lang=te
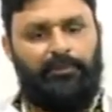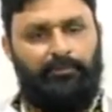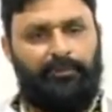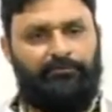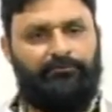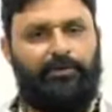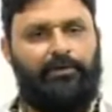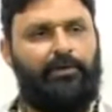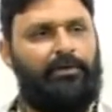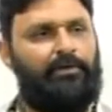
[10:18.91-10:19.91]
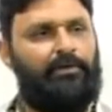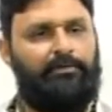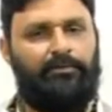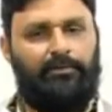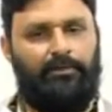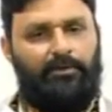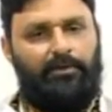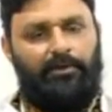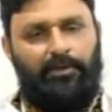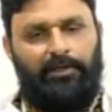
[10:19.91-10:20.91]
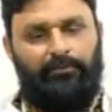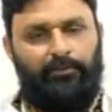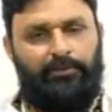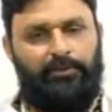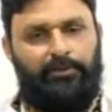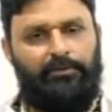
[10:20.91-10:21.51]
నా పర్సనల్గా కానీ లేకపోతే